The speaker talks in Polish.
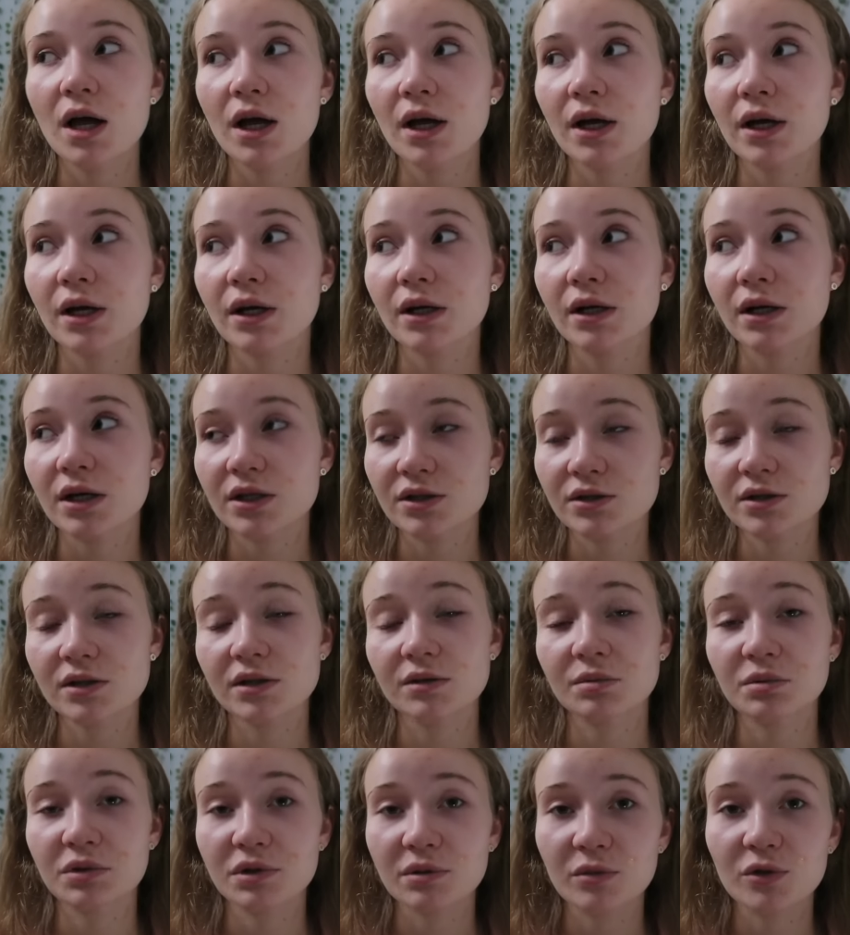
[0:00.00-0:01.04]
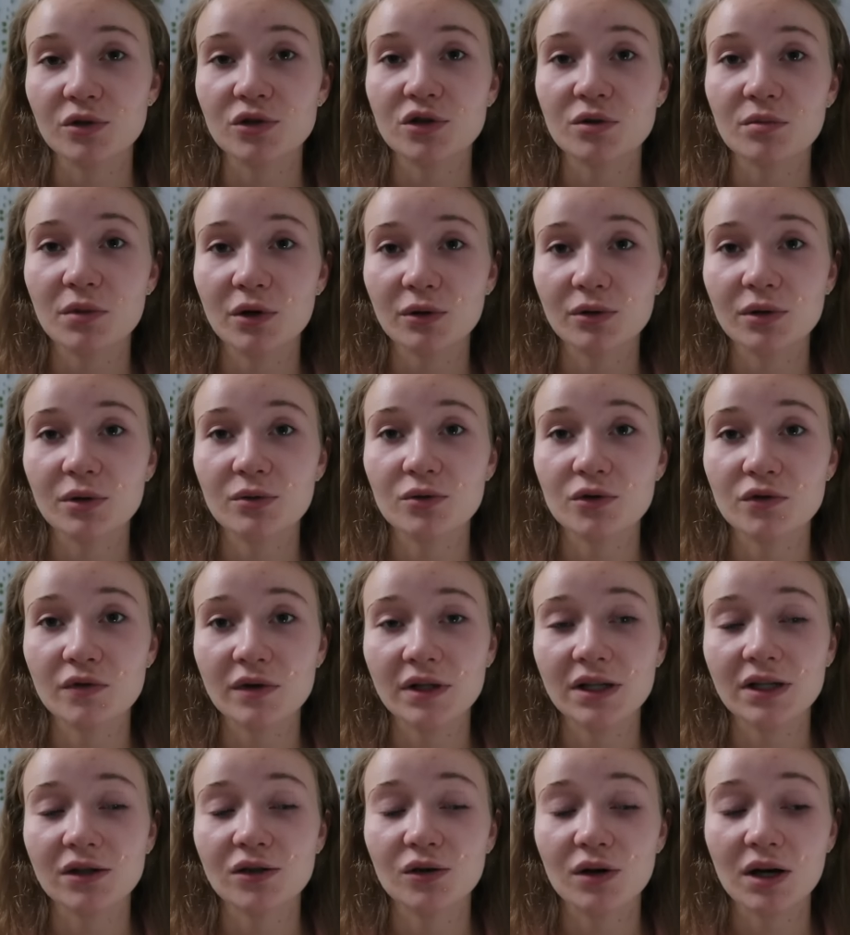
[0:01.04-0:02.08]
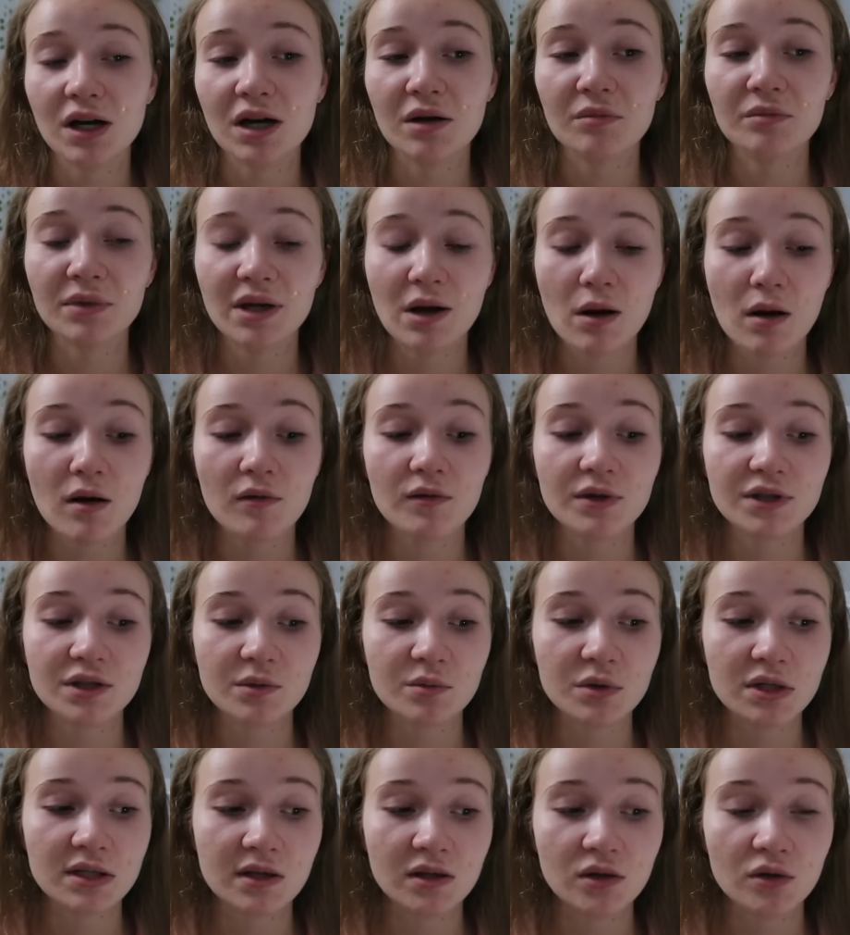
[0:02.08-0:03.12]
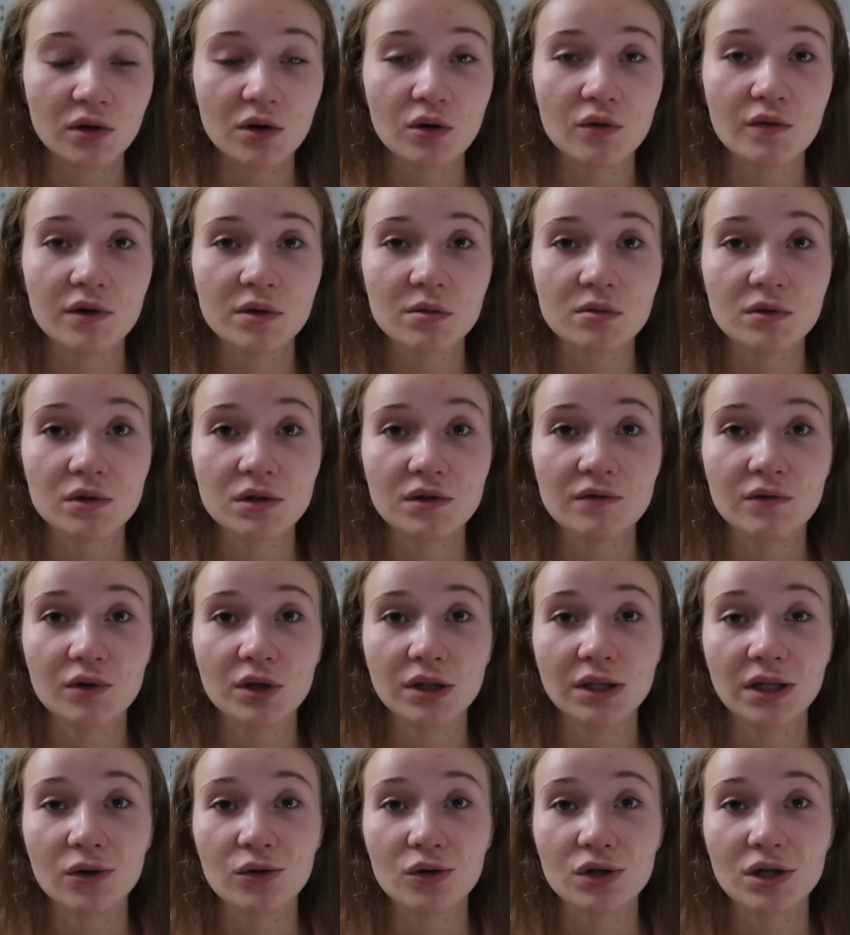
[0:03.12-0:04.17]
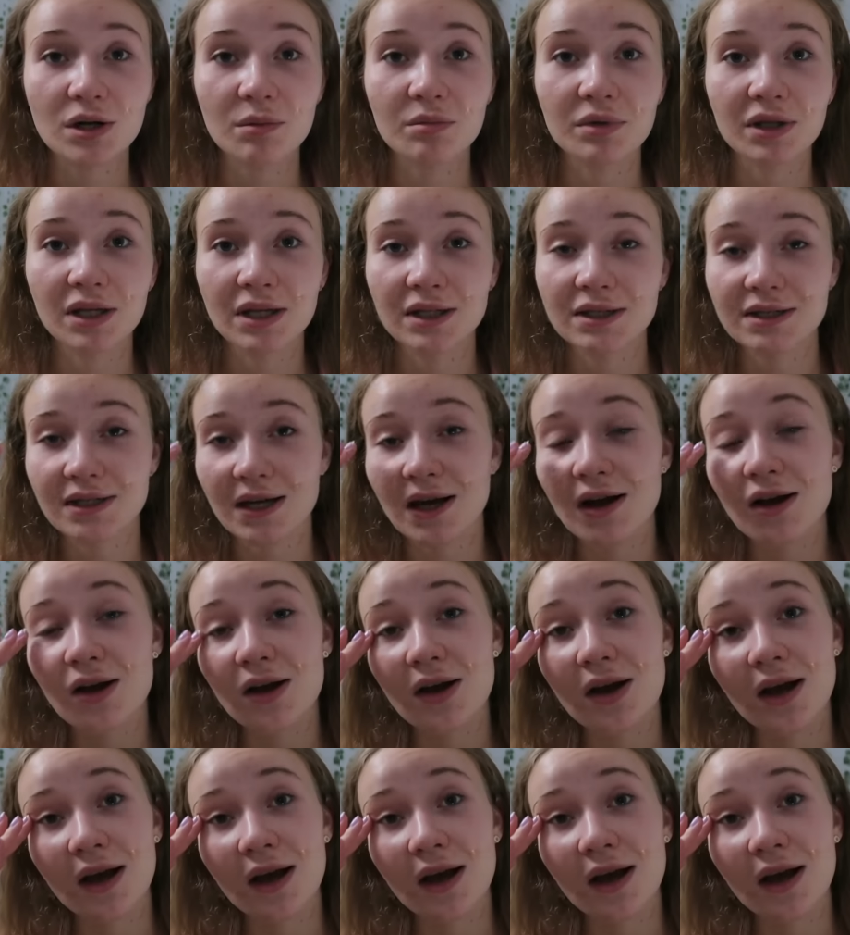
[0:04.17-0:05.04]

e, każda przynajmniej osoba, która używa TikToka miała właśnie przez TikToka. Uważam, że to jest w ogóle najgorsza aplikacja.